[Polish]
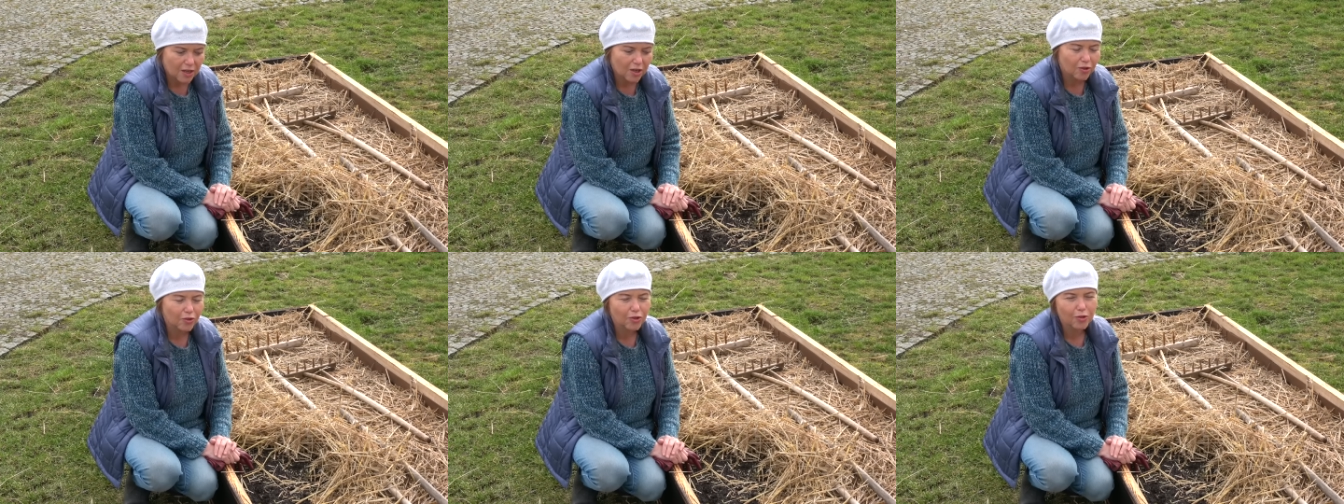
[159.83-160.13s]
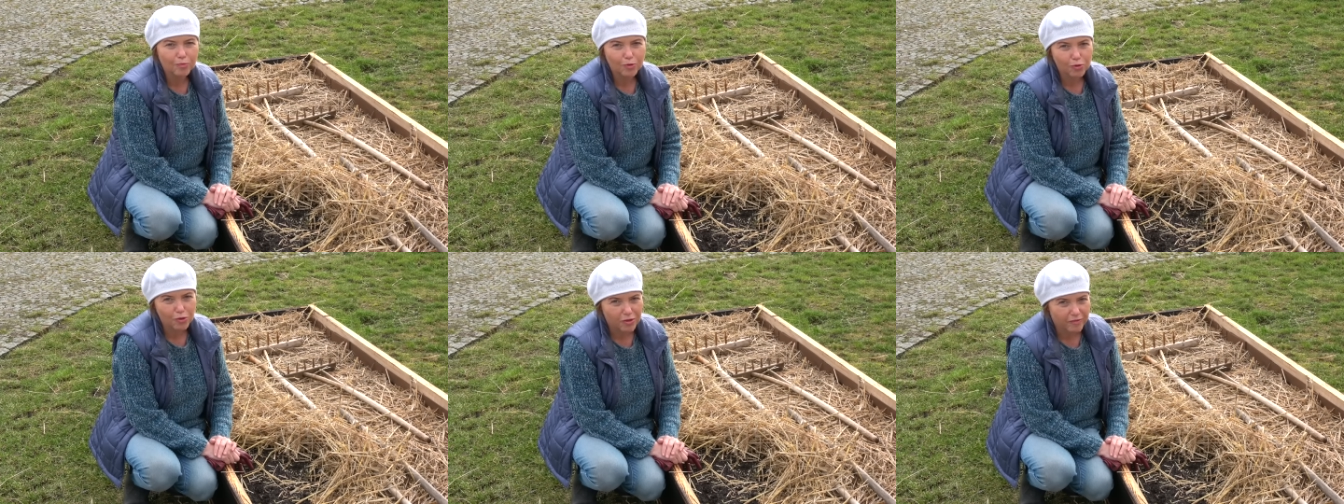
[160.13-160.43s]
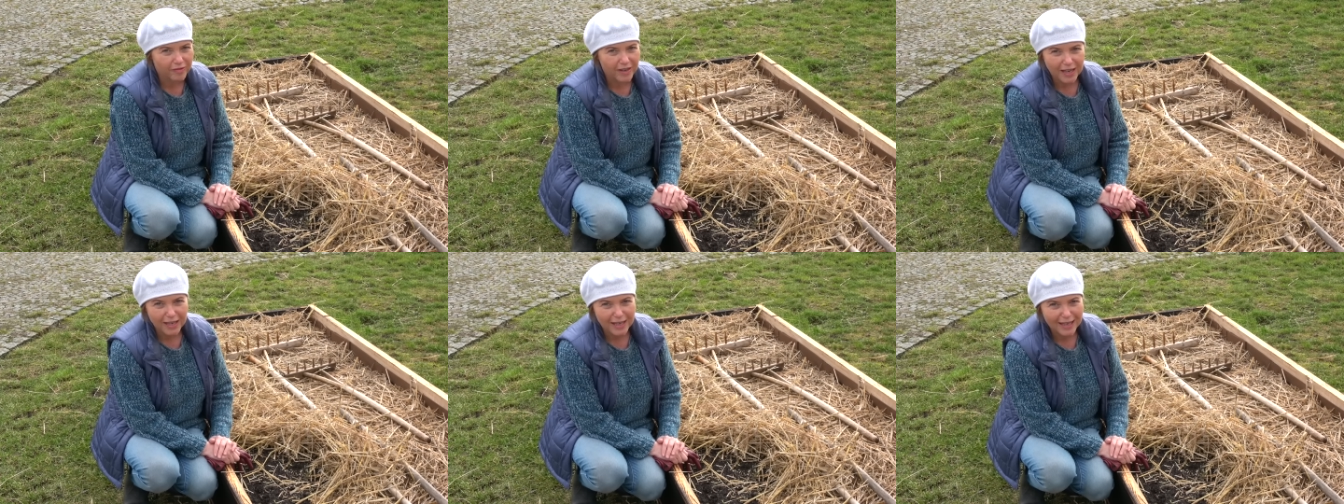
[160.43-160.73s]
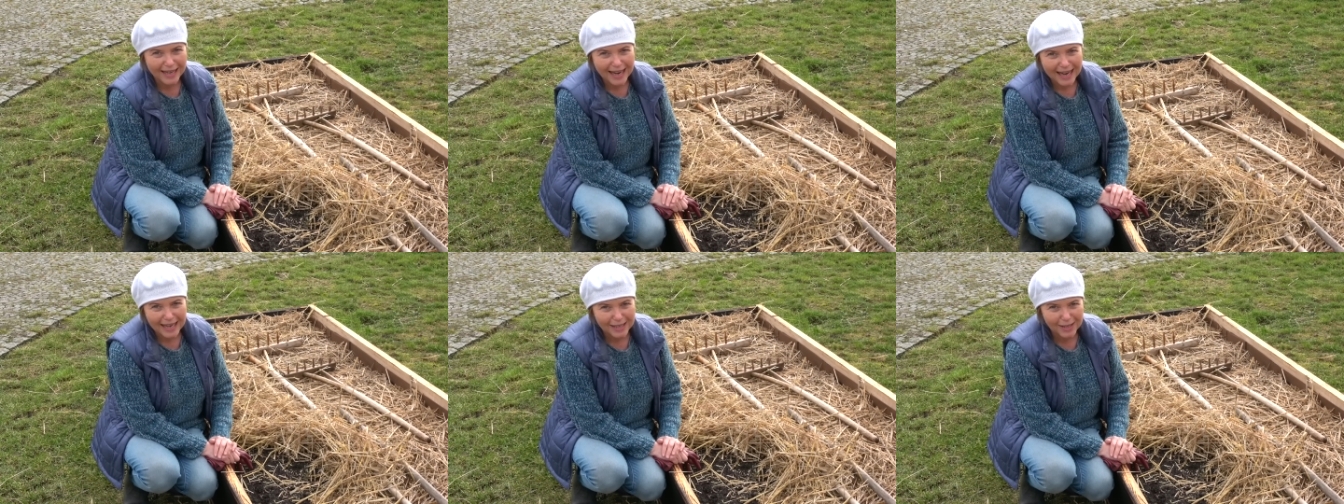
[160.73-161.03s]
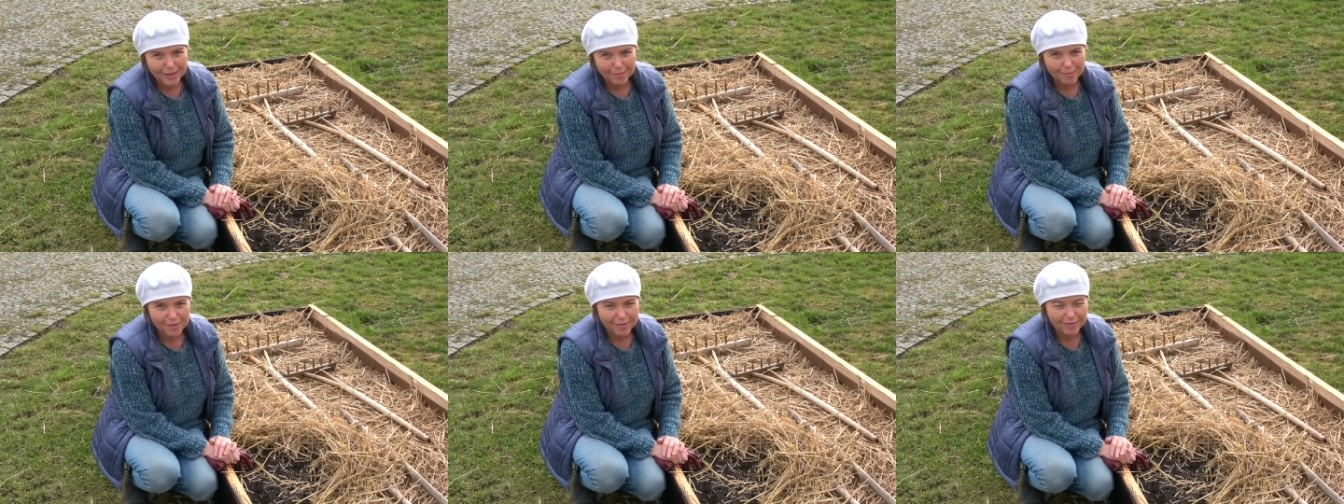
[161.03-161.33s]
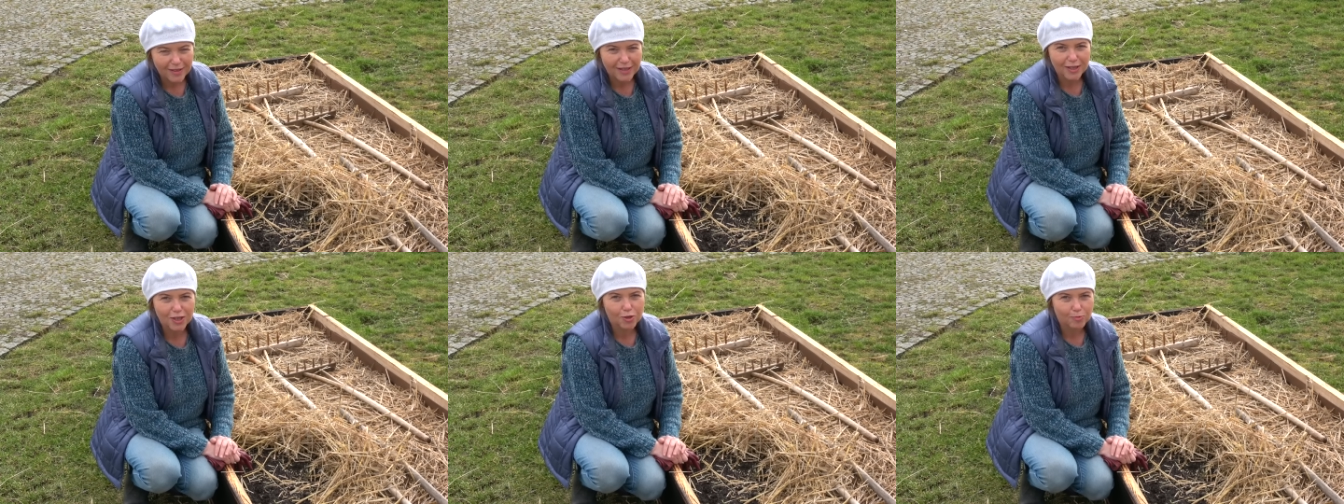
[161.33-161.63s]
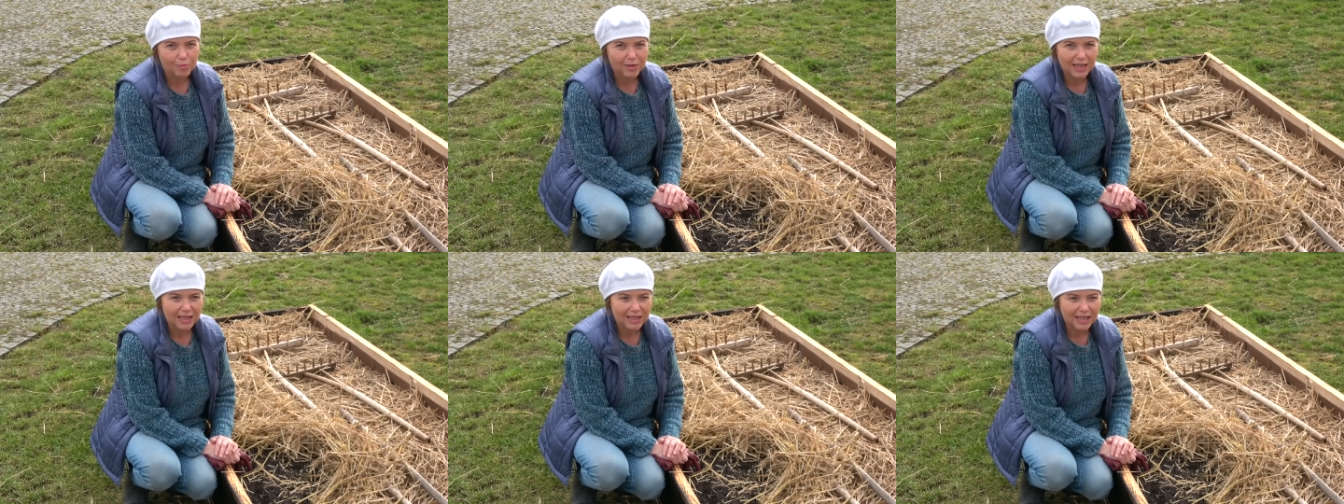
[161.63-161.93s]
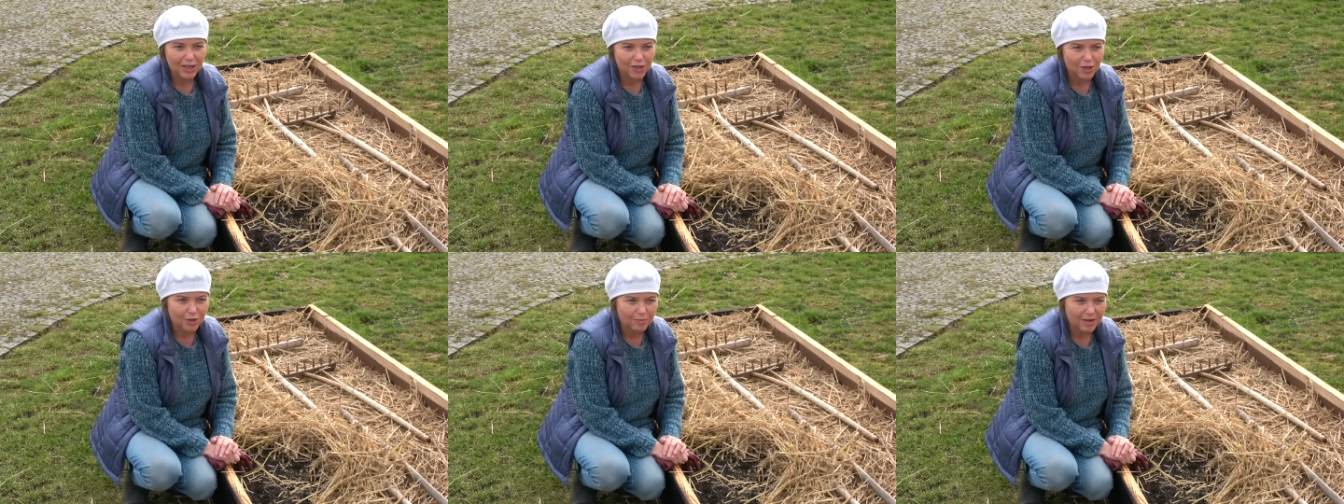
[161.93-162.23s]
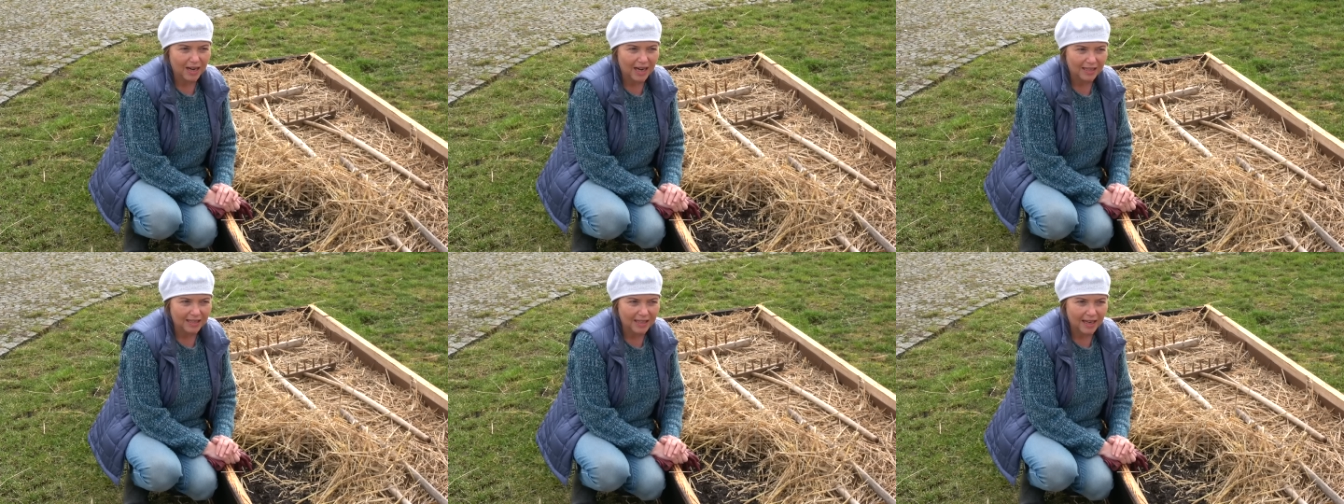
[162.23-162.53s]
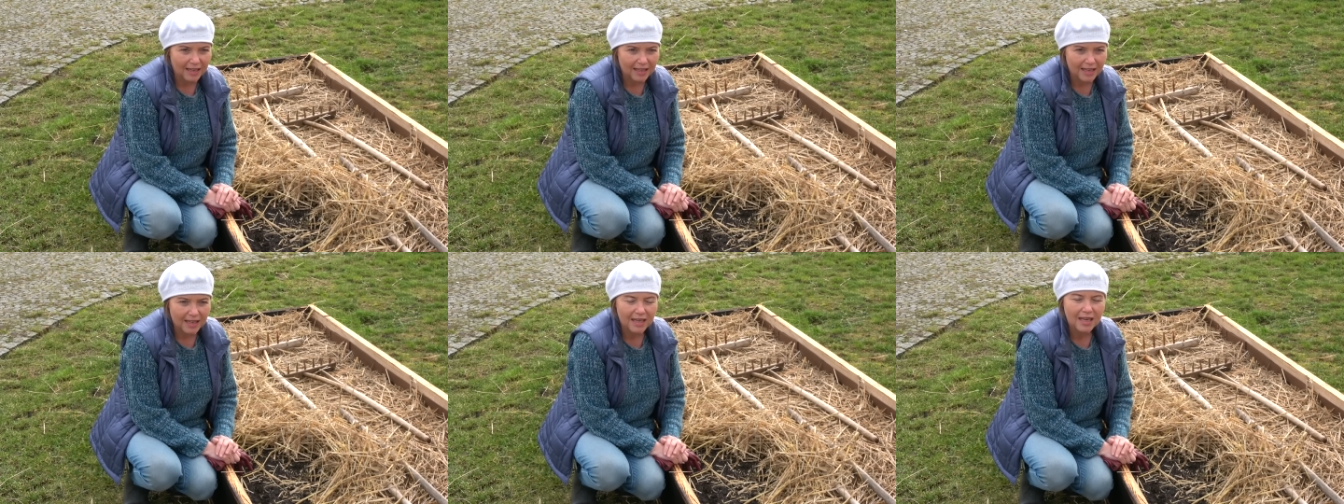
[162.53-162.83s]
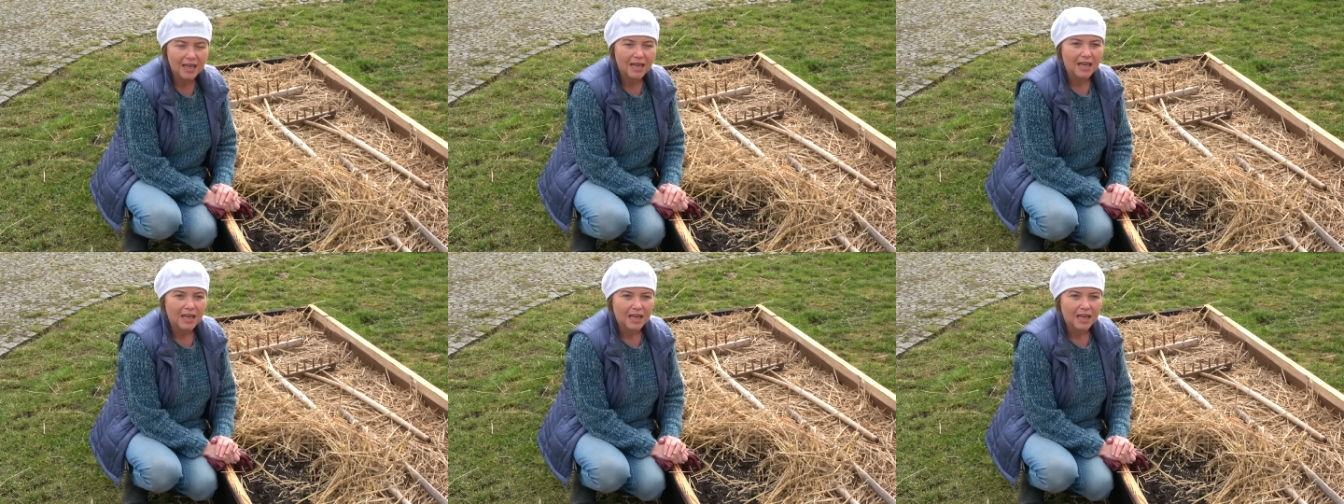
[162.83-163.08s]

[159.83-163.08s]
i o tym już wiele razy mówiliśmy na naszym kanale,